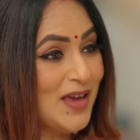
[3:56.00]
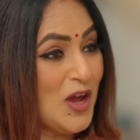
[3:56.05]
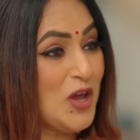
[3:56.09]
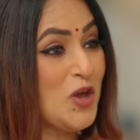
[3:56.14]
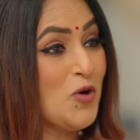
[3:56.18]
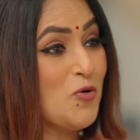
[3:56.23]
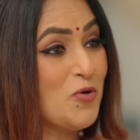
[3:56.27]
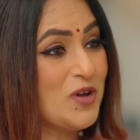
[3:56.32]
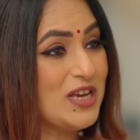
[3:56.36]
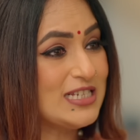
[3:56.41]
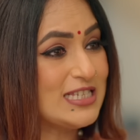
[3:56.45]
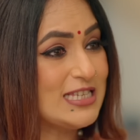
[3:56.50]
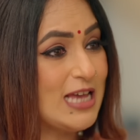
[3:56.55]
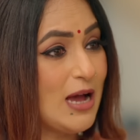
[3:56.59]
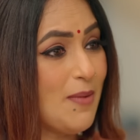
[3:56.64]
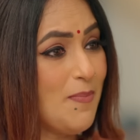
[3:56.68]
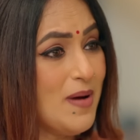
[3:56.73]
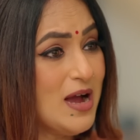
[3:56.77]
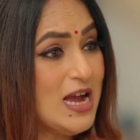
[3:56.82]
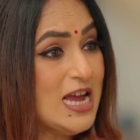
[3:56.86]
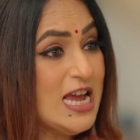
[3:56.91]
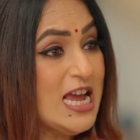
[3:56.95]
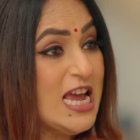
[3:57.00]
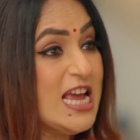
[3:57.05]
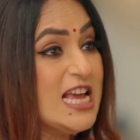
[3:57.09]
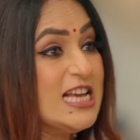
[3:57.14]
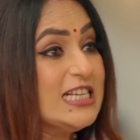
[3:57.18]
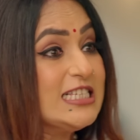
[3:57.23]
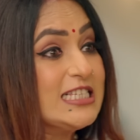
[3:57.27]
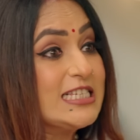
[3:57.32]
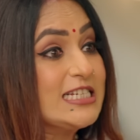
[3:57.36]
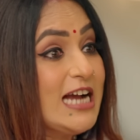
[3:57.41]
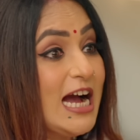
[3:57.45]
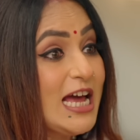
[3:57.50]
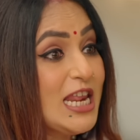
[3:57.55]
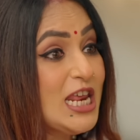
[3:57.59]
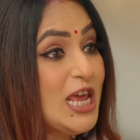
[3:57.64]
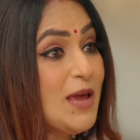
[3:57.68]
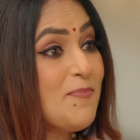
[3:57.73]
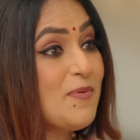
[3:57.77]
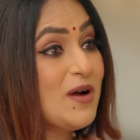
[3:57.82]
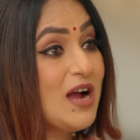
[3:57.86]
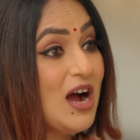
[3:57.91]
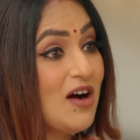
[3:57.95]
क्योंकि सब इस
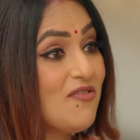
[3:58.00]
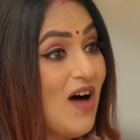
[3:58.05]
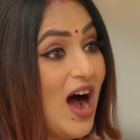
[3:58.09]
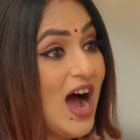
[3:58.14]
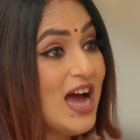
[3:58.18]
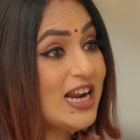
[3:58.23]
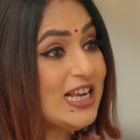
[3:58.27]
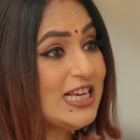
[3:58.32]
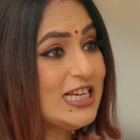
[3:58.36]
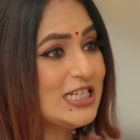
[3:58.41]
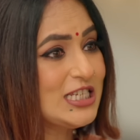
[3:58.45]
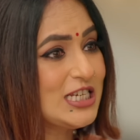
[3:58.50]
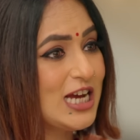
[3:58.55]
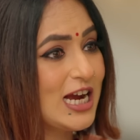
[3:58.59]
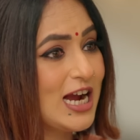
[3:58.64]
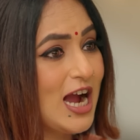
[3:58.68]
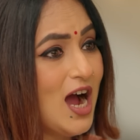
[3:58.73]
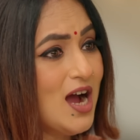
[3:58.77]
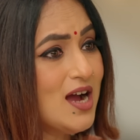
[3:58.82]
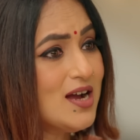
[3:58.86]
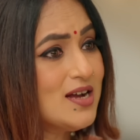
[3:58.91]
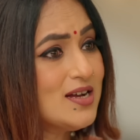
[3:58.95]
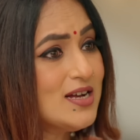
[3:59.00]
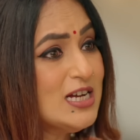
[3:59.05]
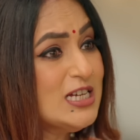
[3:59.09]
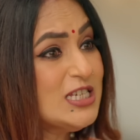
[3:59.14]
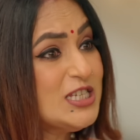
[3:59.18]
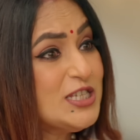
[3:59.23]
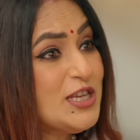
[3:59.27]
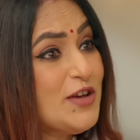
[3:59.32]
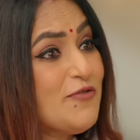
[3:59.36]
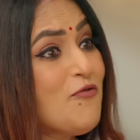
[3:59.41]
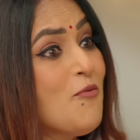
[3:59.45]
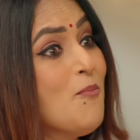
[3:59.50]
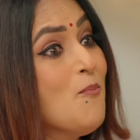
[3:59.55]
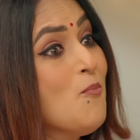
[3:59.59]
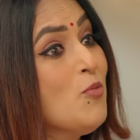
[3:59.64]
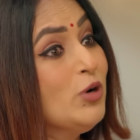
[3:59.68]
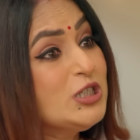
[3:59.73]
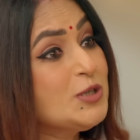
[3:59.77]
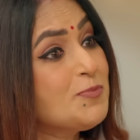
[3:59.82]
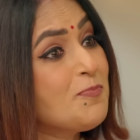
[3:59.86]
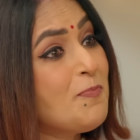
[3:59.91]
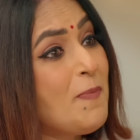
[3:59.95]
गरीब गवार की जगह सिर्फ
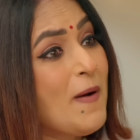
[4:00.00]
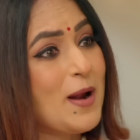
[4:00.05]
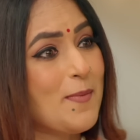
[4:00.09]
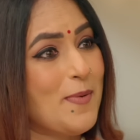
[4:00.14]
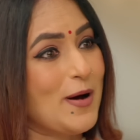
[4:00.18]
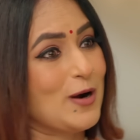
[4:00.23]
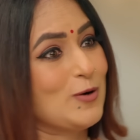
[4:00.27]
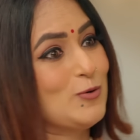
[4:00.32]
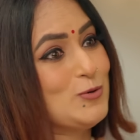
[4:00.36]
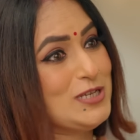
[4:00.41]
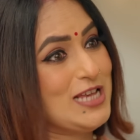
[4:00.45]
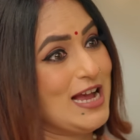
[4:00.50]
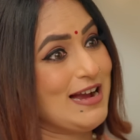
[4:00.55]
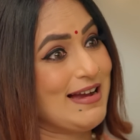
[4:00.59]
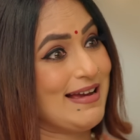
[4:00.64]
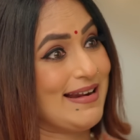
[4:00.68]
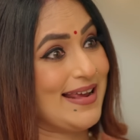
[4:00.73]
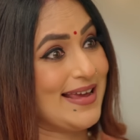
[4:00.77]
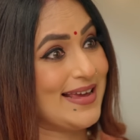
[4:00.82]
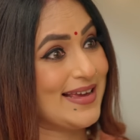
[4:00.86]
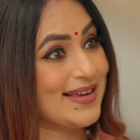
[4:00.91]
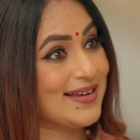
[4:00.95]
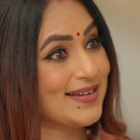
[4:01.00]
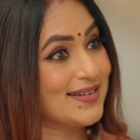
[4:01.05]
मुझ पर भरोसा करेंगे